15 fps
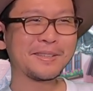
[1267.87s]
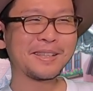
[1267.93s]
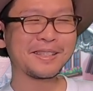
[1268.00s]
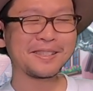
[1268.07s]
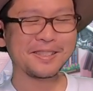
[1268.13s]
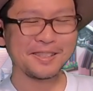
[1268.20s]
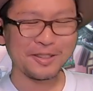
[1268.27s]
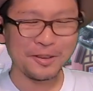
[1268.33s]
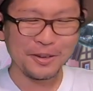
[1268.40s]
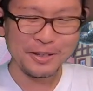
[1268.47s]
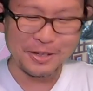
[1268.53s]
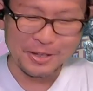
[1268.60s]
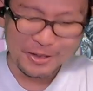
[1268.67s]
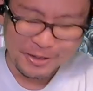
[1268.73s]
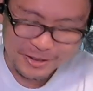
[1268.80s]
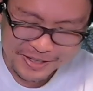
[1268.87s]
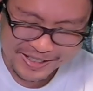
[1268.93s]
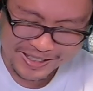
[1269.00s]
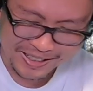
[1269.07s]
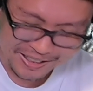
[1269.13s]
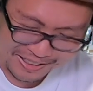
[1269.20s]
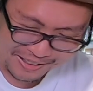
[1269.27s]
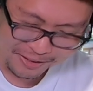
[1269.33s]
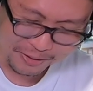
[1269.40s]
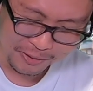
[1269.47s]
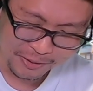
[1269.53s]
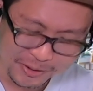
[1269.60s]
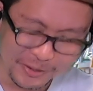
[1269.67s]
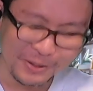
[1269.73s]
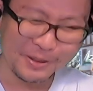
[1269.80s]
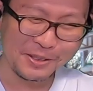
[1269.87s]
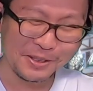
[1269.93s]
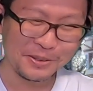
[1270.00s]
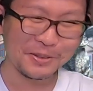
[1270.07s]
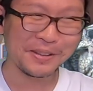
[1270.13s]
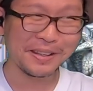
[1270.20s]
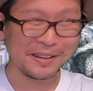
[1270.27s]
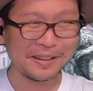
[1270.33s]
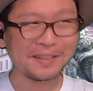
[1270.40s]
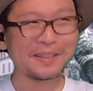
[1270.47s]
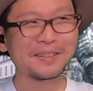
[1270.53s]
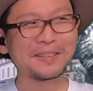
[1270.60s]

いや、すごい有利感、この表情ね。